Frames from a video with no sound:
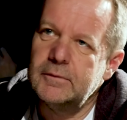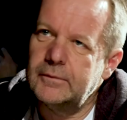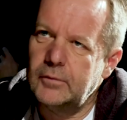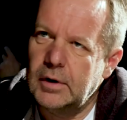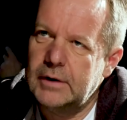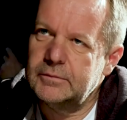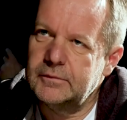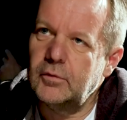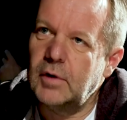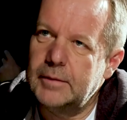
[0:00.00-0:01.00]
mu wywołałem,
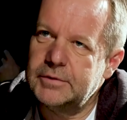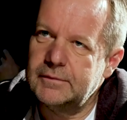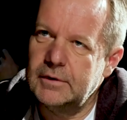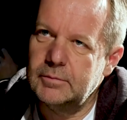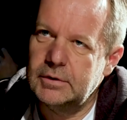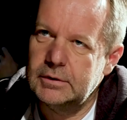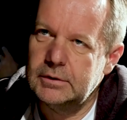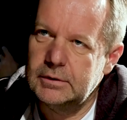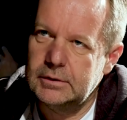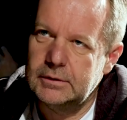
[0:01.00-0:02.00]
wywołałem te filmy i,
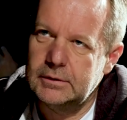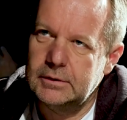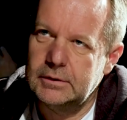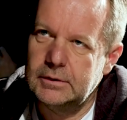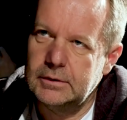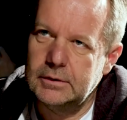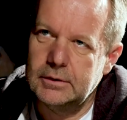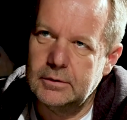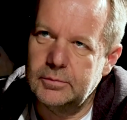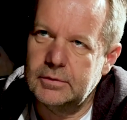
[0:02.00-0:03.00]
i, i,
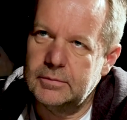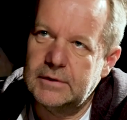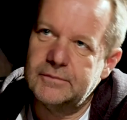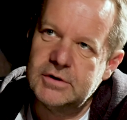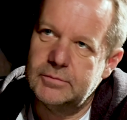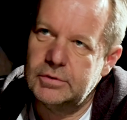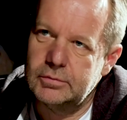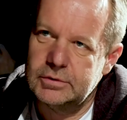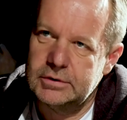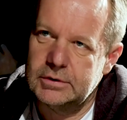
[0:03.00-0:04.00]
i robiłem tam w ciemni
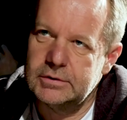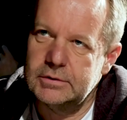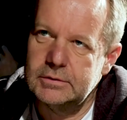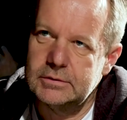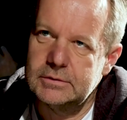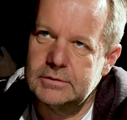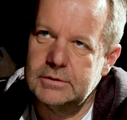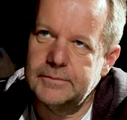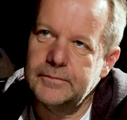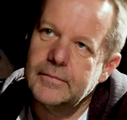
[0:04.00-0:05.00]
różne rzeczy z tym. A